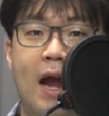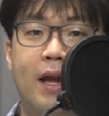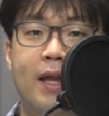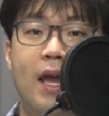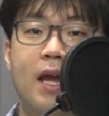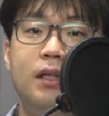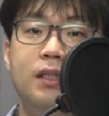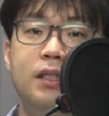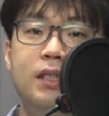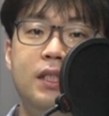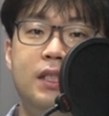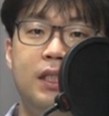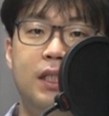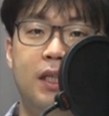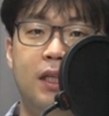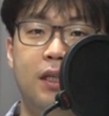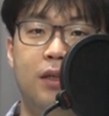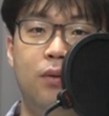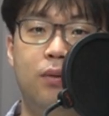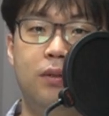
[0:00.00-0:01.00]
나의
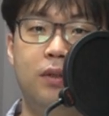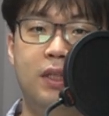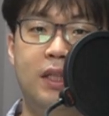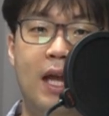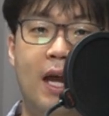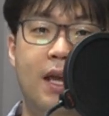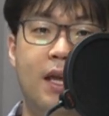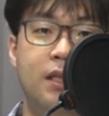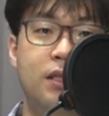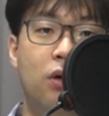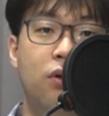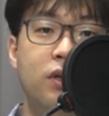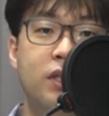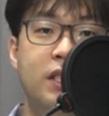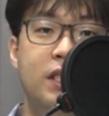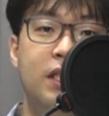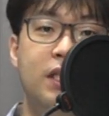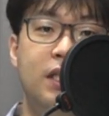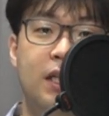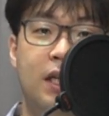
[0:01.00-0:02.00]
의식 혹은 나의
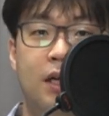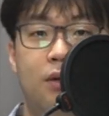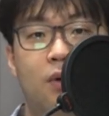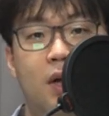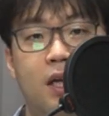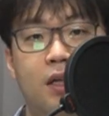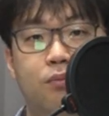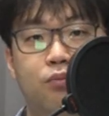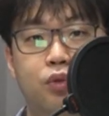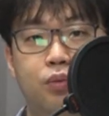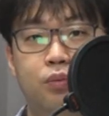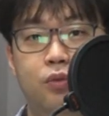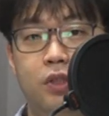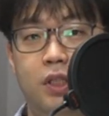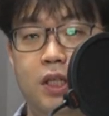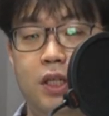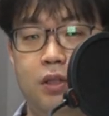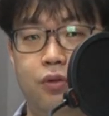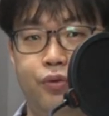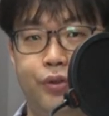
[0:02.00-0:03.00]
정신이라고 하는
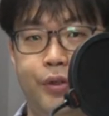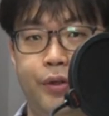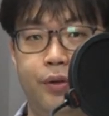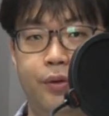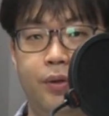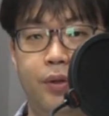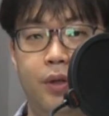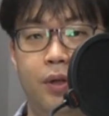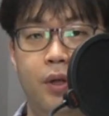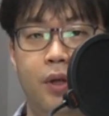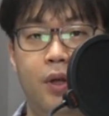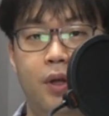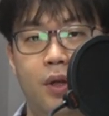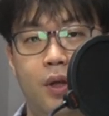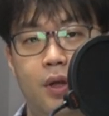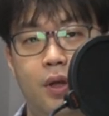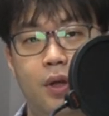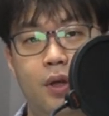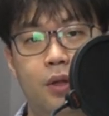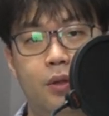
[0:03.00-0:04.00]
부분이 있고요.
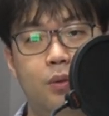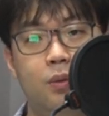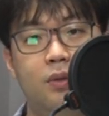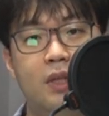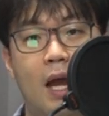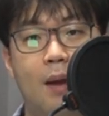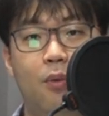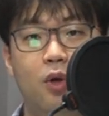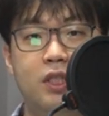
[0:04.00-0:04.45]
또